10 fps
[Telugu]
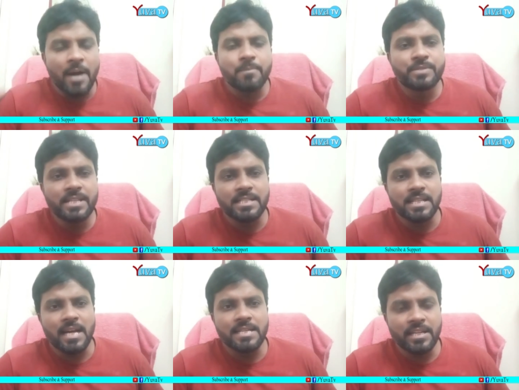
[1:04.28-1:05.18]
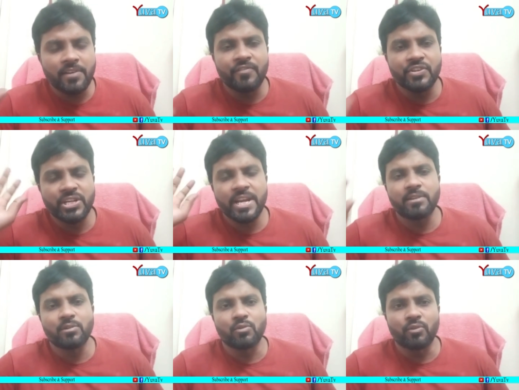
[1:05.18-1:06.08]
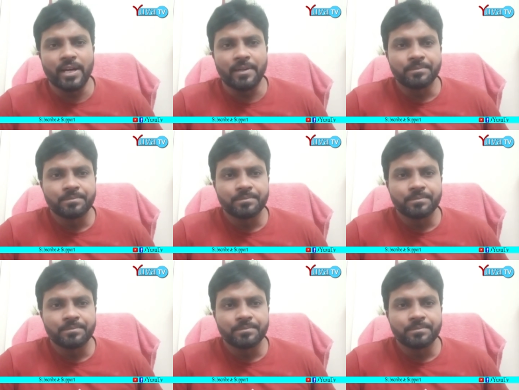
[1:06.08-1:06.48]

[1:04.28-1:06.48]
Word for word: అబ్జెక్ట్ చేయాల్సిన విషయాలు కూడా